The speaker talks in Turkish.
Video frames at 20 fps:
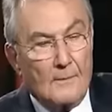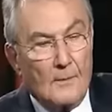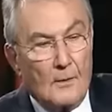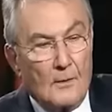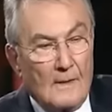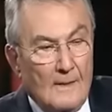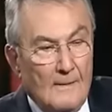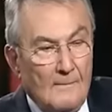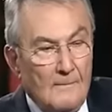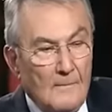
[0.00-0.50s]

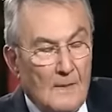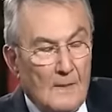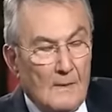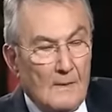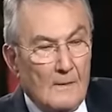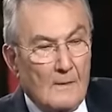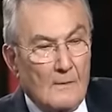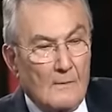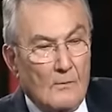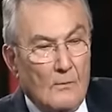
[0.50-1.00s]
böyle
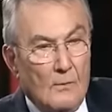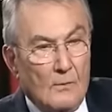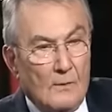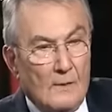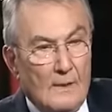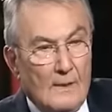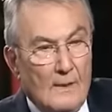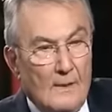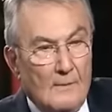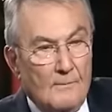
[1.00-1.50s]
e,
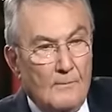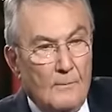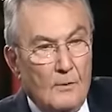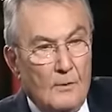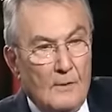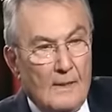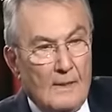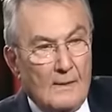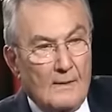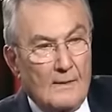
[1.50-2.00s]
ortada
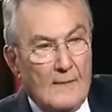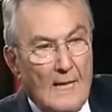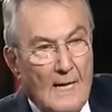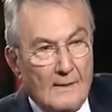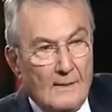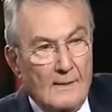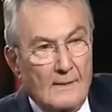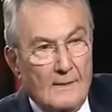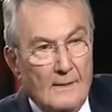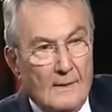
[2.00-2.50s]
böyle
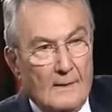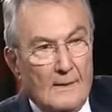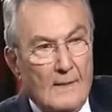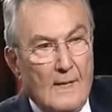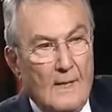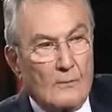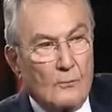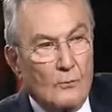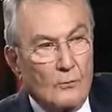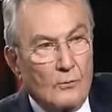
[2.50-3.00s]

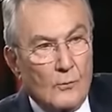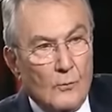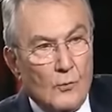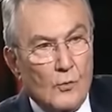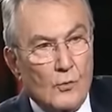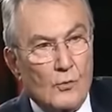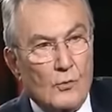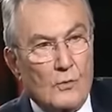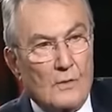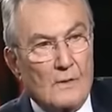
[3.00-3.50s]
gerginlikler,
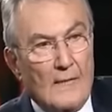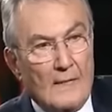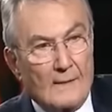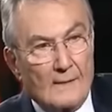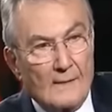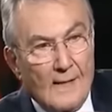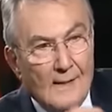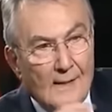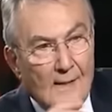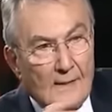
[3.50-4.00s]

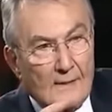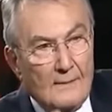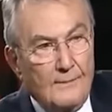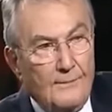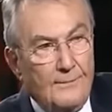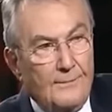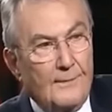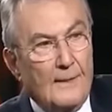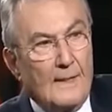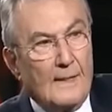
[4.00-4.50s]
olumsuzluklar,
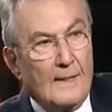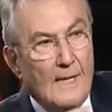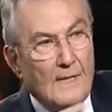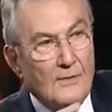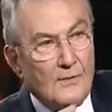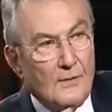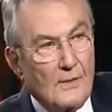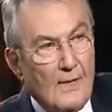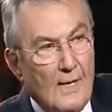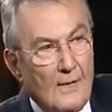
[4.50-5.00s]
negatif
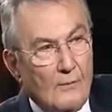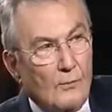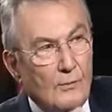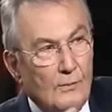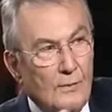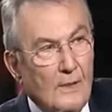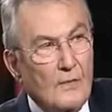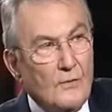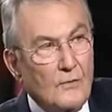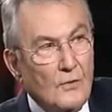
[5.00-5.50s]
enerjiler
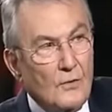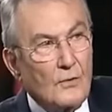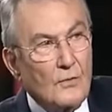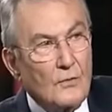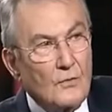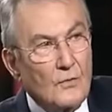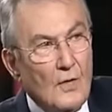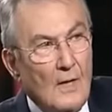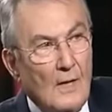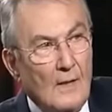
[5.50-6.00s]
ortaya
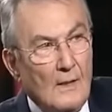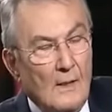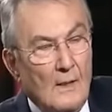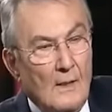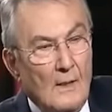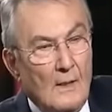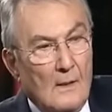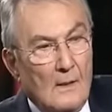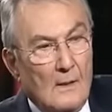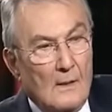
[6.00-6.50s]
çıkınca
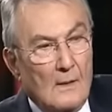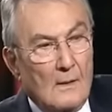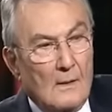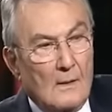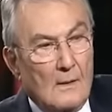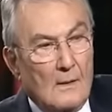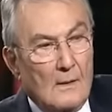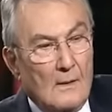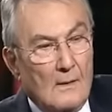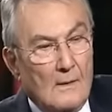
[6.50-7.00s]

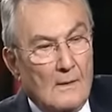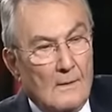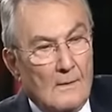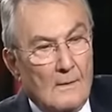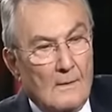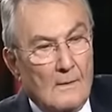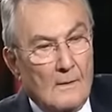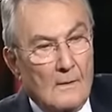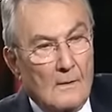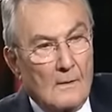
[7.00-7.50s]

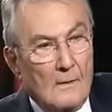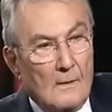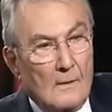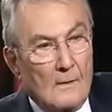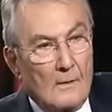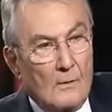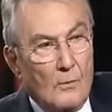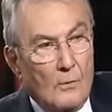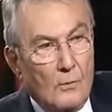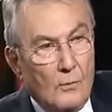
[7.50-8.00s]

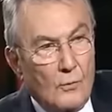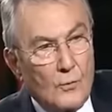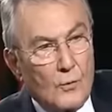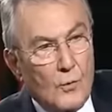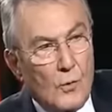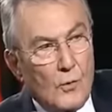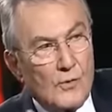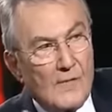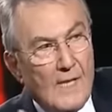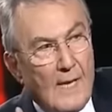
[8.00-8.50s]
e,
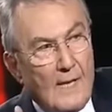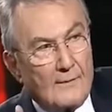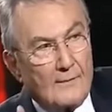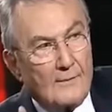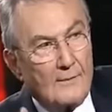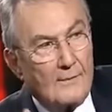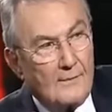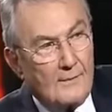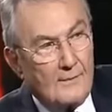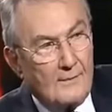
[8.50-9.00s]
çok
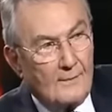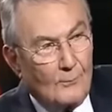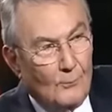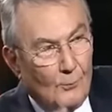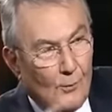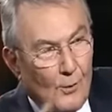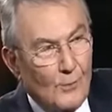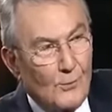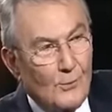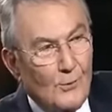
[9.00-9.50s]
sert
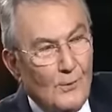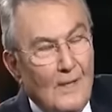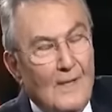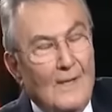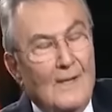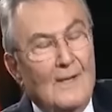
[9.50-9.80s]
diyor.